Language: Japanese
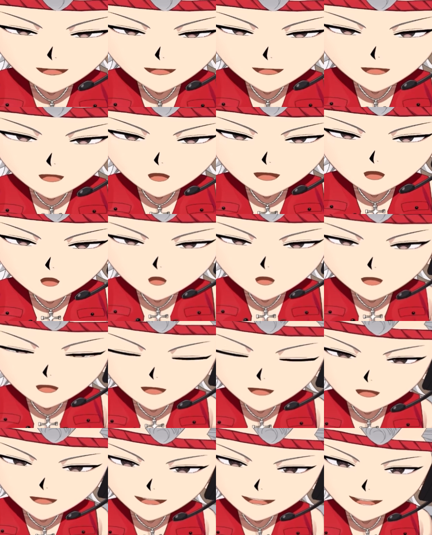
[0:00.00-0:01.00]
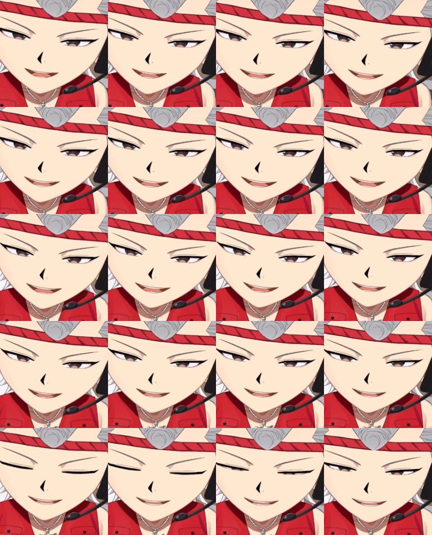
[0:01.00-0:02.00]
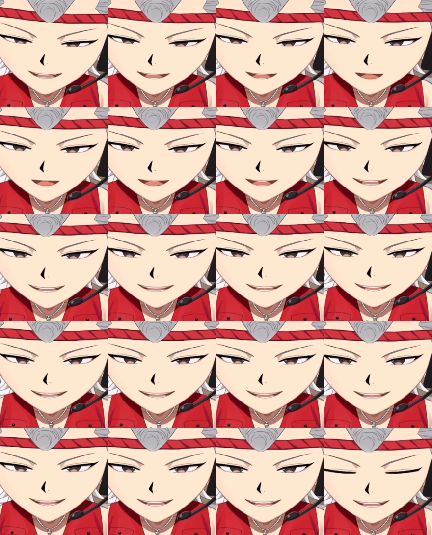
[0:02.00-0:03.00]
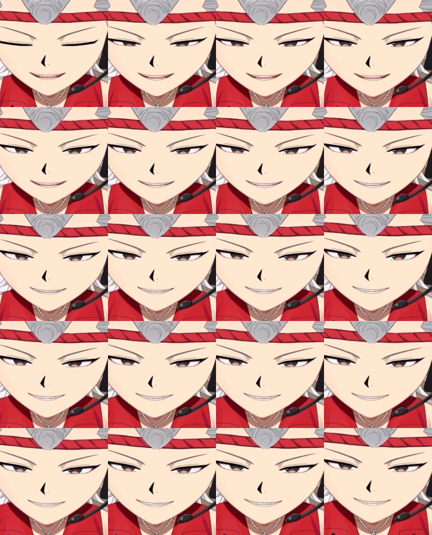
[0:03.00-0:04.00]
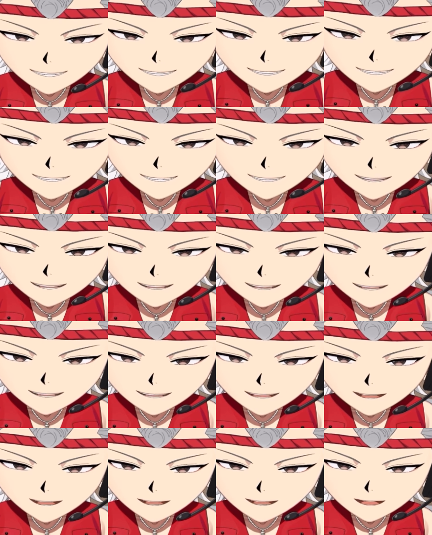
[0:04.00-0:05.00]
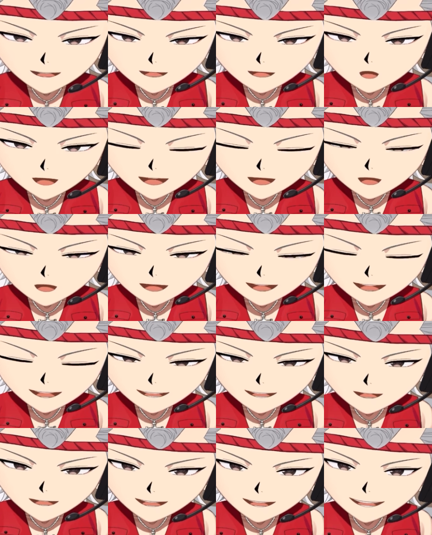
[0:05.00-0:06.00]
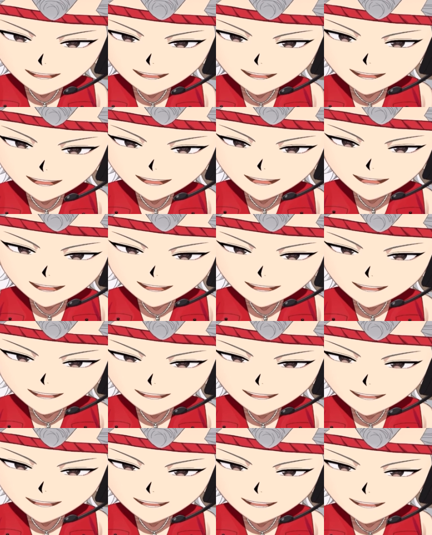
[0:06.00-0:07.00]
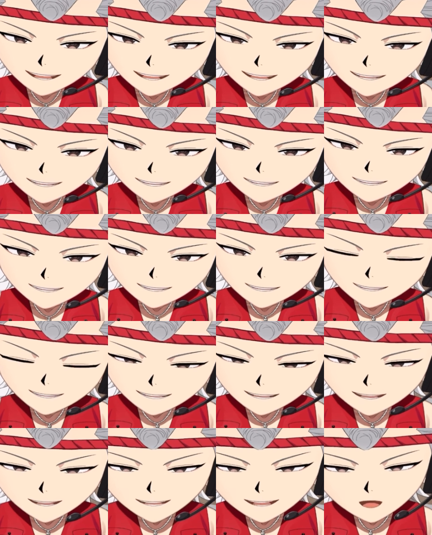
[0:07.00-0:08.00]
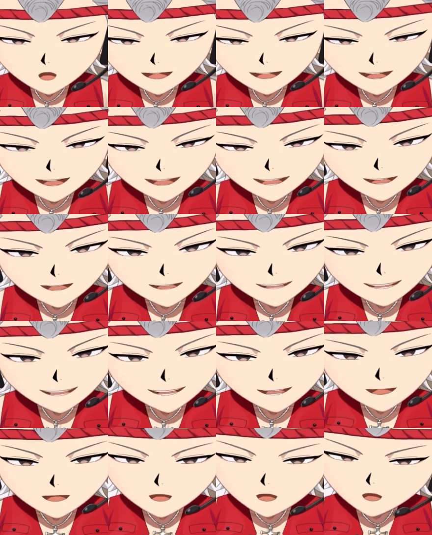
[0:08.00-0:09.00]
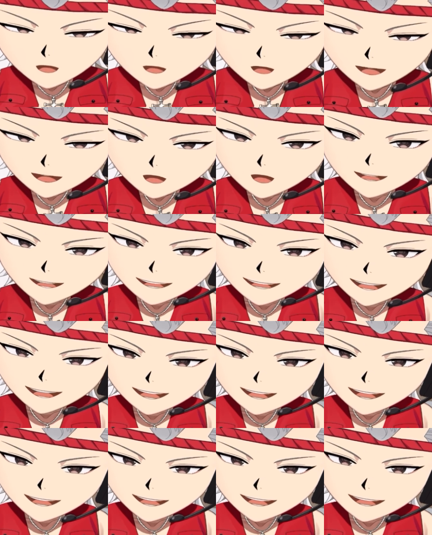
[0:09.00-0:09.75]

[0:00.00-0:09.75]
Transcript: まあお好みでねネギとかね、うん、メンマとかね、うん、最近は見ないけどナルトとかもね